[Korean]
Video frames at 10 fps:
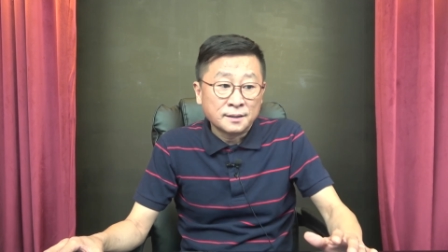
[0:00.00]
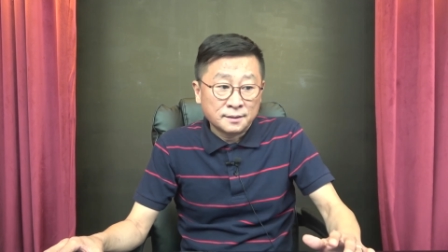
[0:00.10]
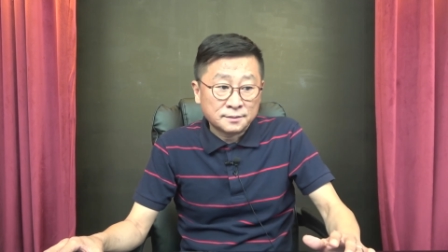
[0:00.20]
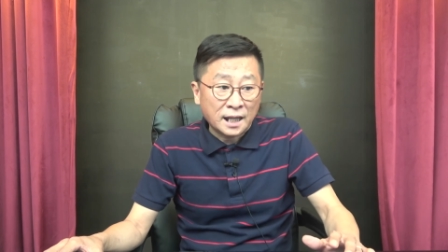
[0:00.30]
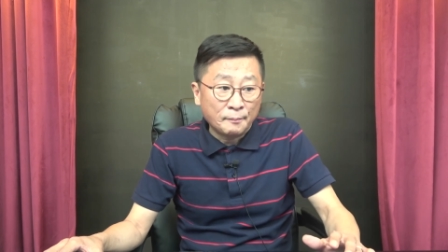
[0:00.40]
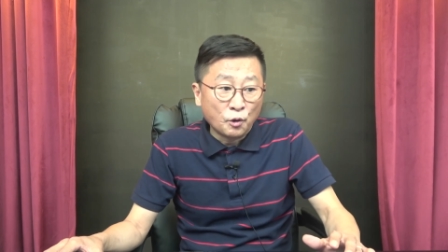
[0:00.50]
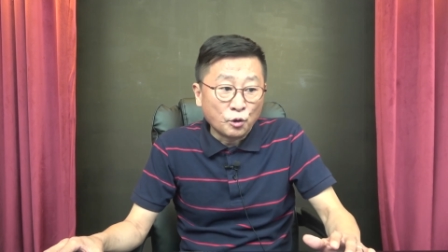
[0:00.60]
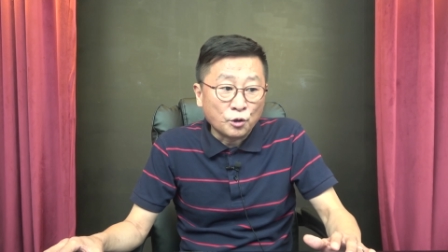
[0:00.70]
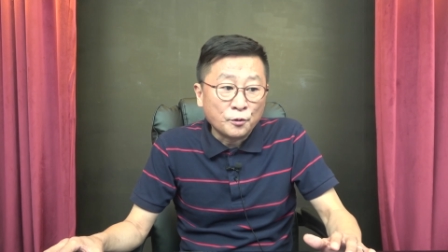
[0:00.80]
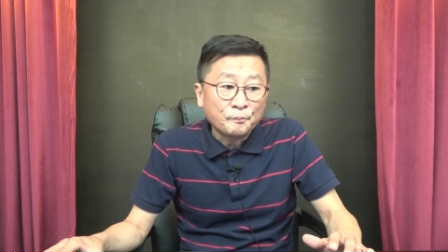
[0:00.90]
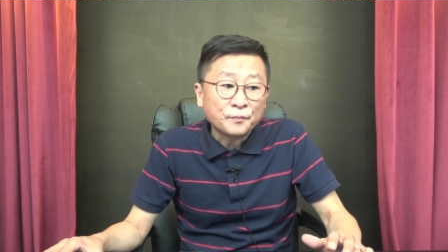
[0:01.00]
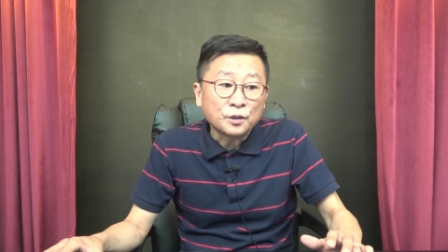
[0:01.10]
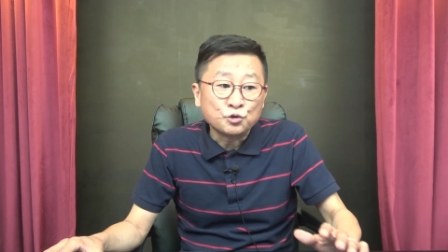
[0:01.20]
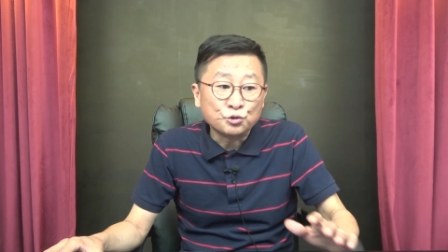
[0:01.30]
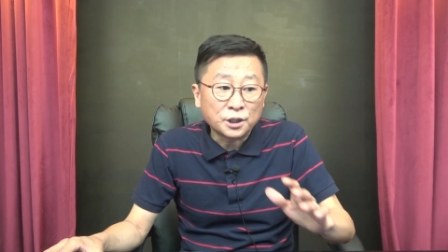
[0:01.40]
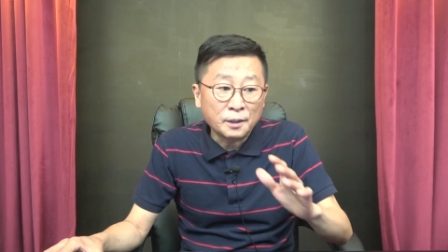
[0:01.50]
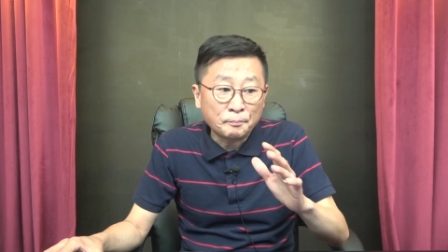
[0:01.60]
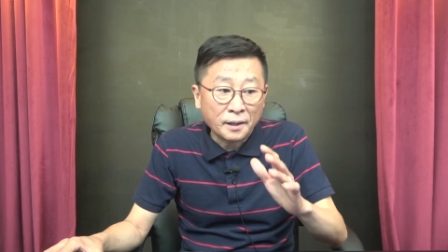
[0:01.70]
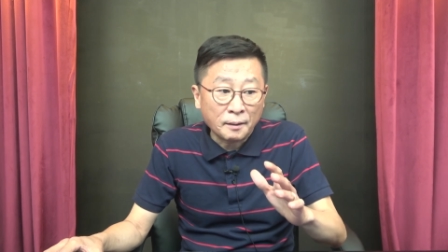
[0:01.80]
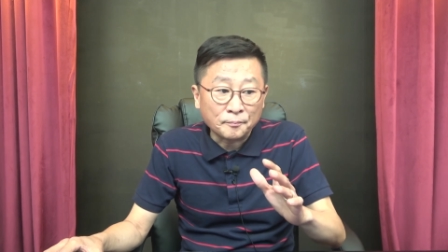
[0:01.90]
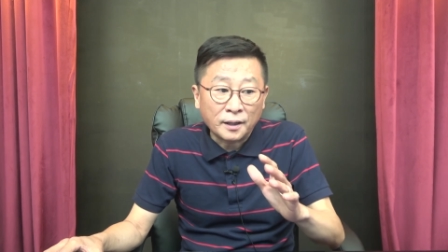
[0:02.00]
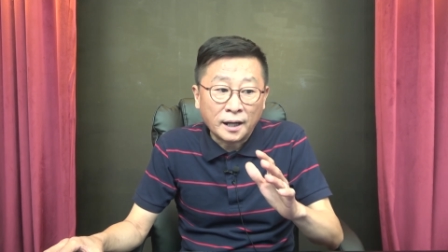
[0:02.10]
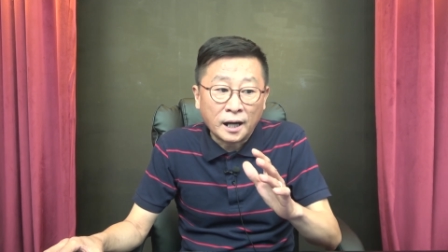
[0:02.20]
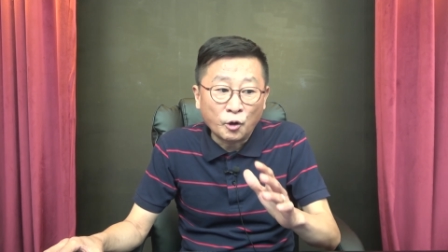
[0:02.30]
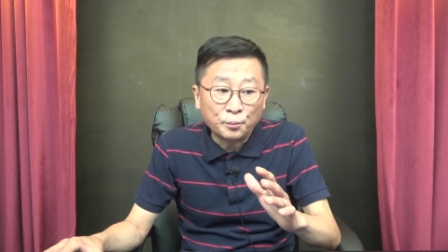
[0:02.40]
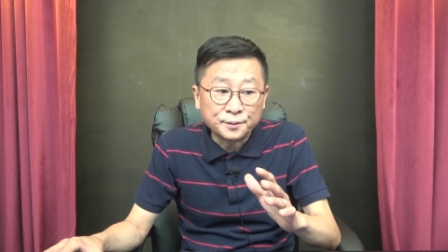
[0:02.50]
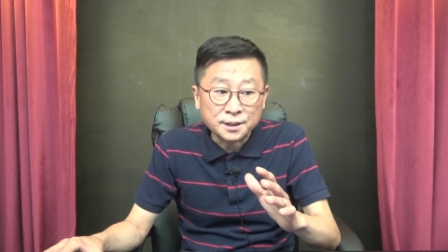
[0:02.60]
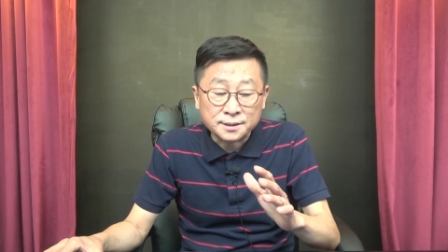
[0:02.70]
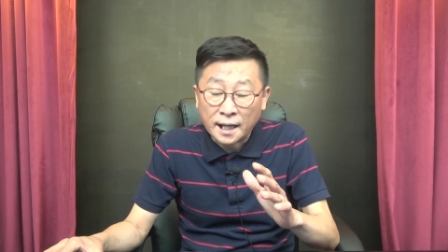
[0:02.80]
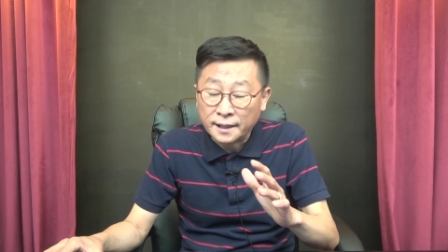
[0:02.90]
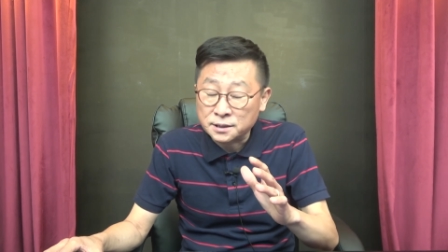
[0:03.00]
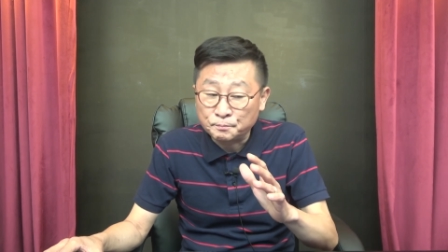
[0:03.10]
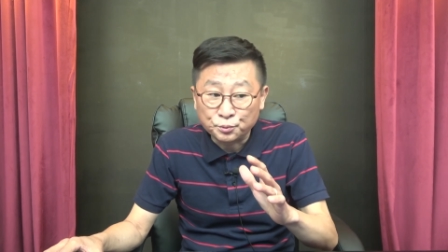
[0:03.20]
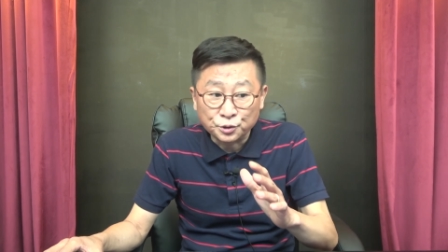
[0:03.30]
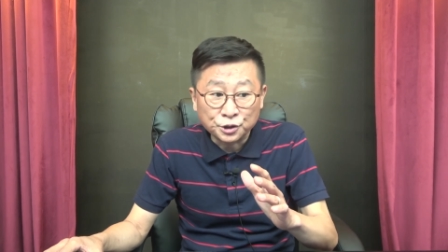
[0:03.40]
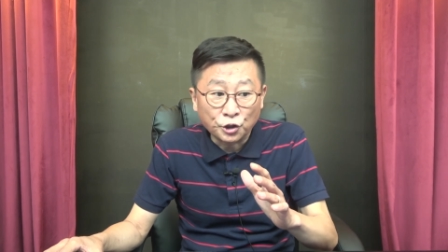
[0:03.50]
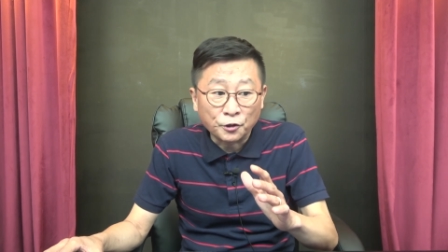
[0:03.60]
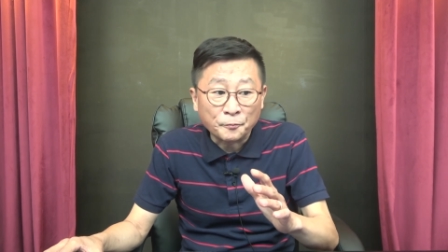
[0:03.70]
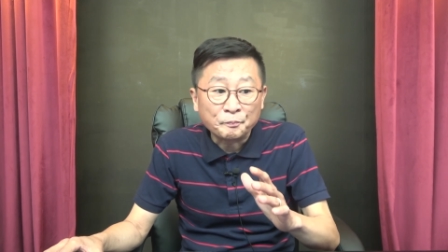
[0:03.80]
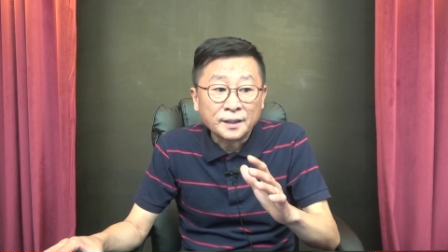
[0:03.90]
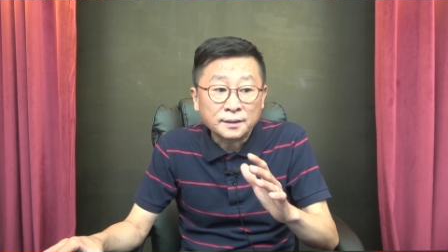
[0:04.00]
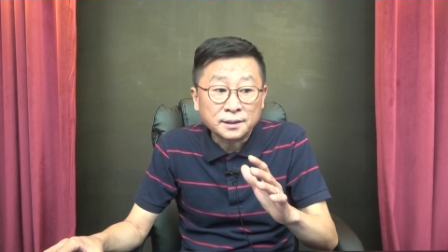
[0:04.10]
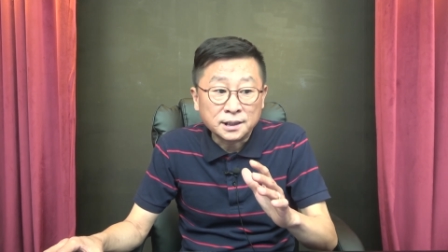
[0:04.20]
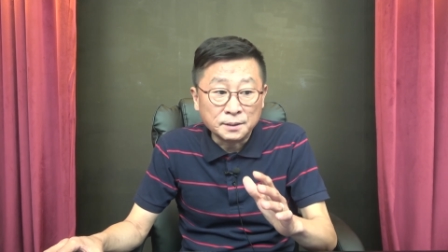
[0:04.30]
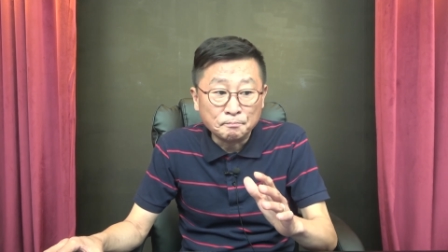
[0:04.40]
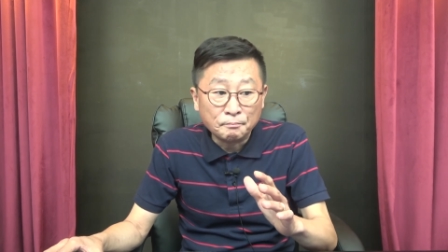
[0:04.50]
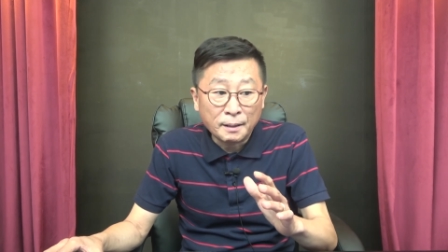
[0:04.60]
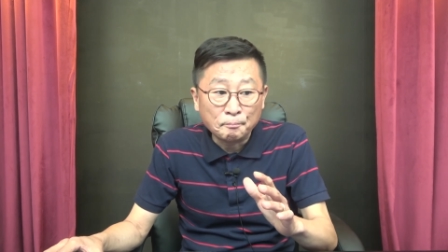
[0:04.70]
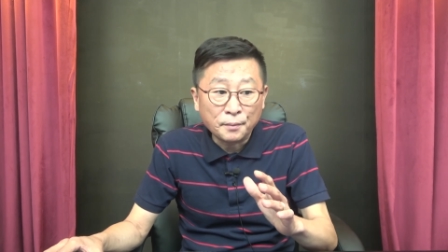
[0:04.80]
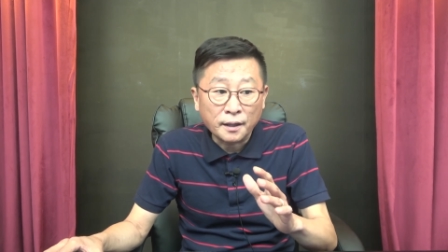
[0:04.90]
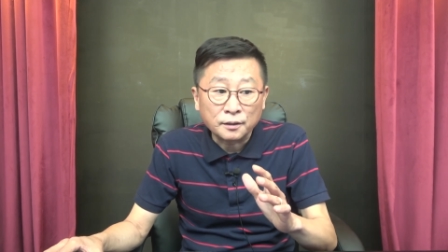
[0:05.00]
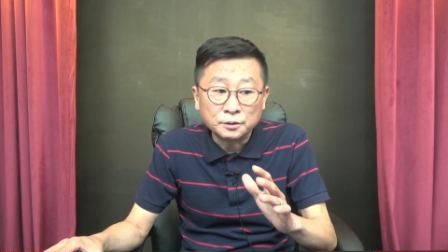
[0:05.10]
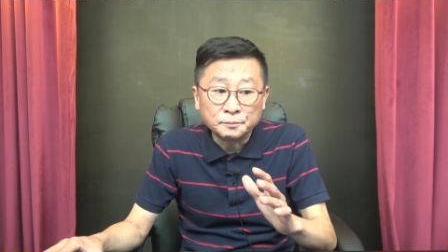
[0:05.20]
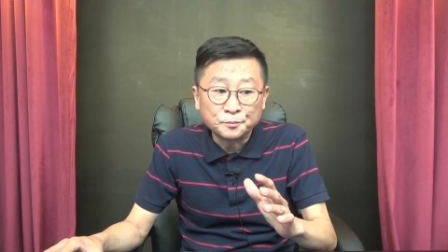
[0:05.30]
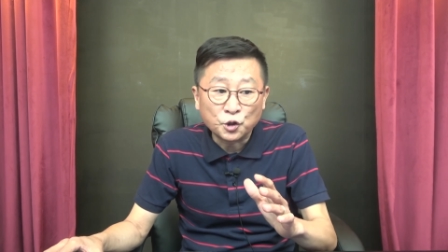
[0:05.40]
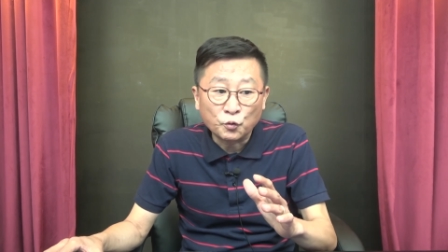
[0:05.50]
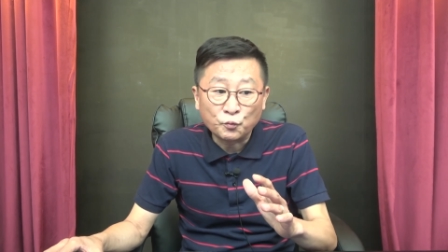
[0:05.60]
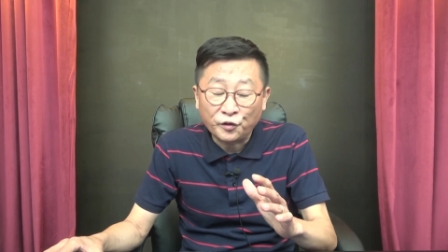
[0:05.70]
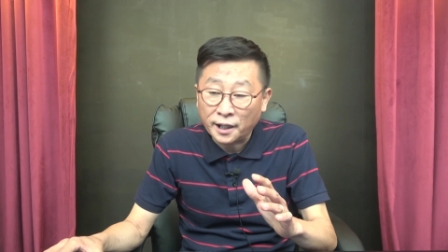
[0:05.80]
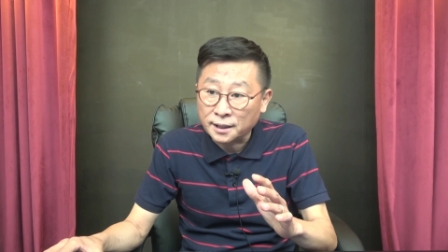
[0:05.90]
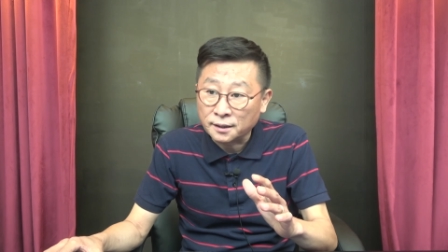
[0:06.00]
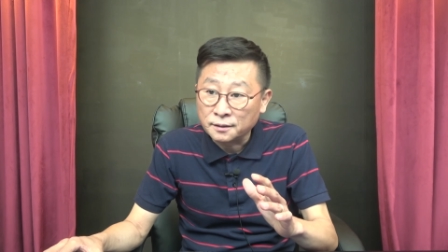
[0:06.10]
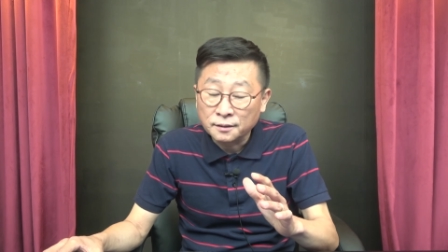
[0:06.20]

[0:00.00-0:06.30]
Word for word: 3월 6일 밤 9시 40분경 김만배 음성 파일